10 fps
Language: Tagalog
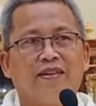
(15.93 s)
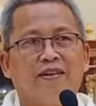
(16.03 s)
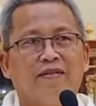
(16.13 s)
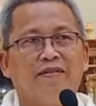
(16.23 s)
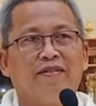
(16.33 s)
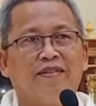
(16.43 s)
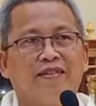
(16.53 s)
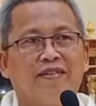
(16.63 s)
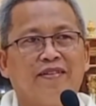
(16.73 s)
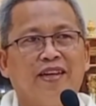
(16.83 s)
Ah,
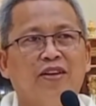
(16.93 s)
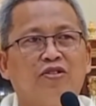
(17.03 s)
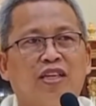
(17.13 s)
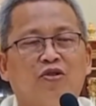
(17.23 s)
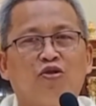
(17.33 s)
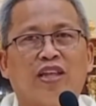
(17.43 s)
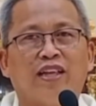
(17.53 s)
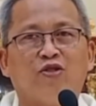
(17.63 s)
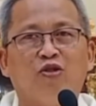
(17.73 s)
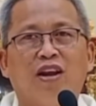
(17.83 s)
nindot sa tong
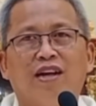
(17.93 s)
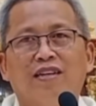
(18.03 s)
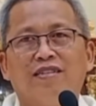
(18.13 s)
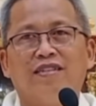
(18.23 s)
taytula,